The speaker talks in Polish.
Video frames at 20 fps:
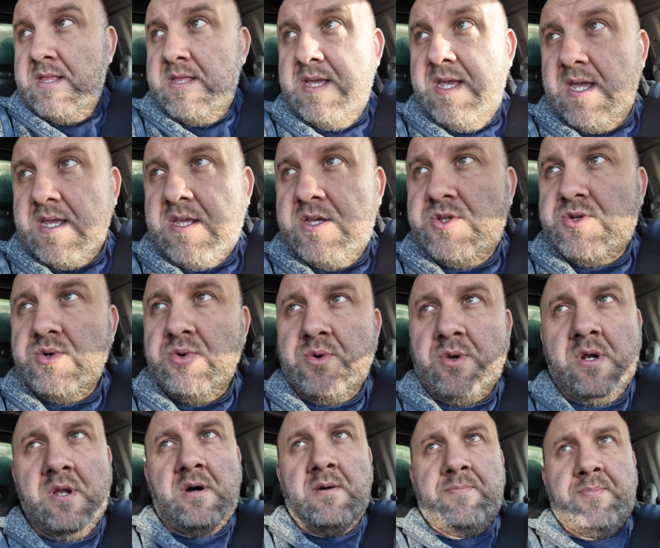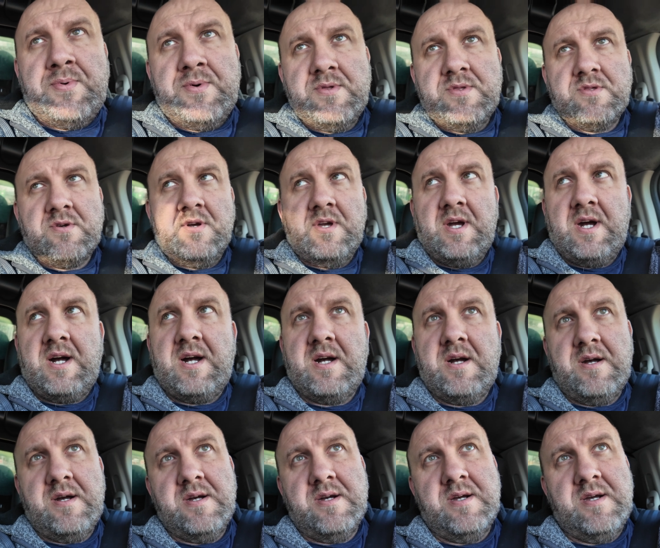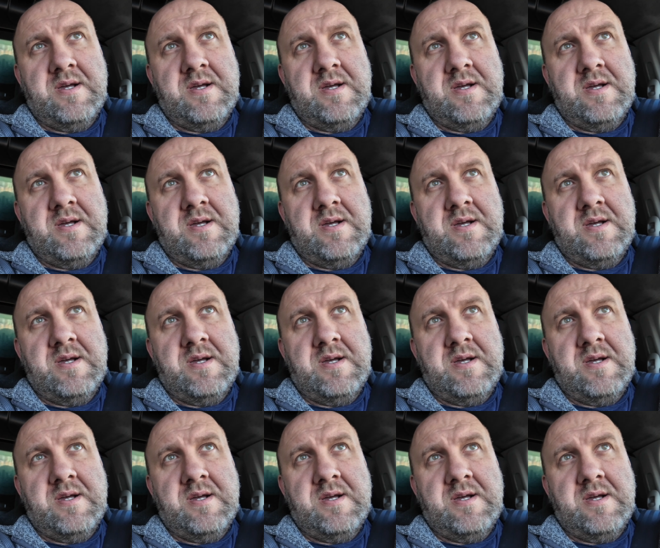na jakiś urlop, to ja